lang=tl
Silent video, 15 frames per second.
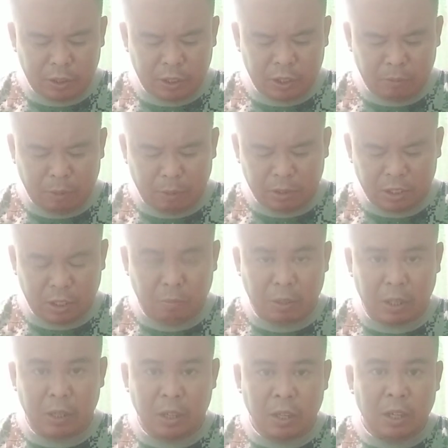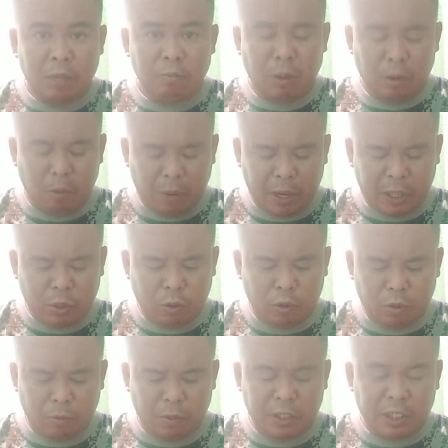Yes, ma'am sir. Mag magmamarso
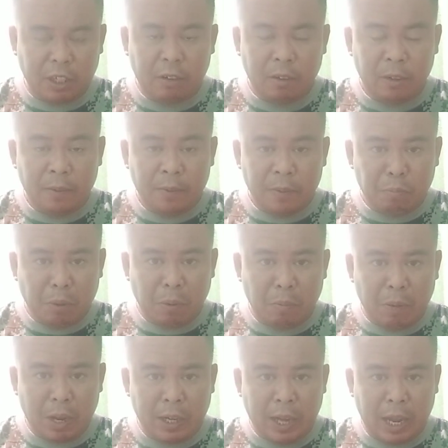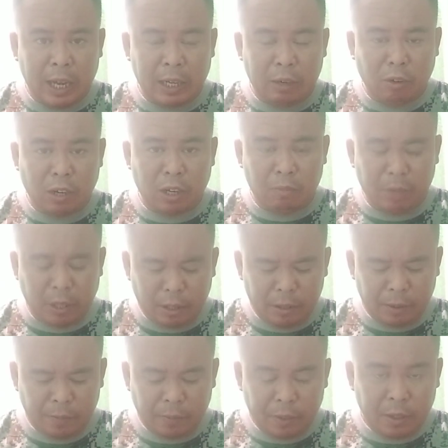na naman sir. Magmamahal na araw na naman.
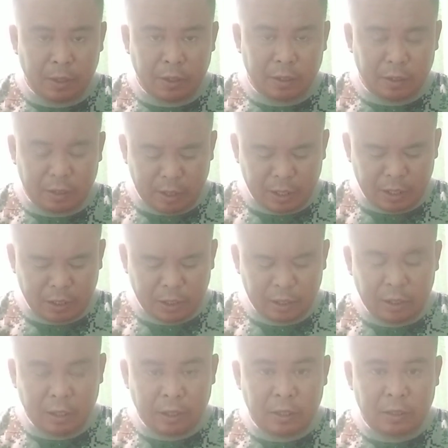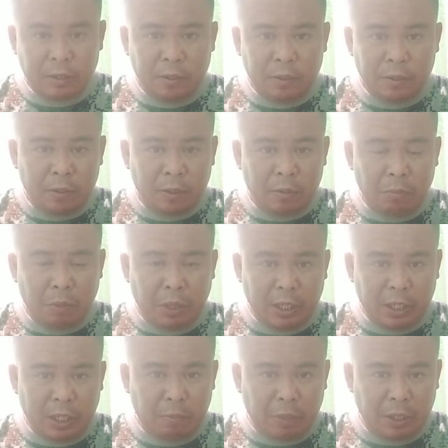Yes. Mag
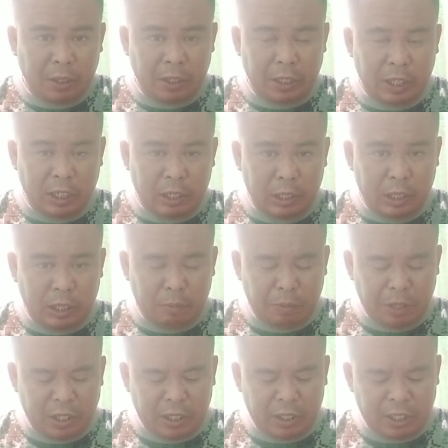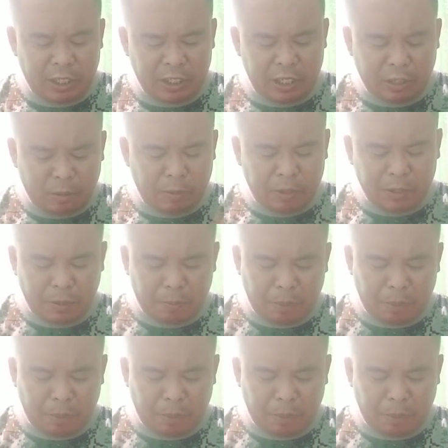maglilibin na this na naman sir.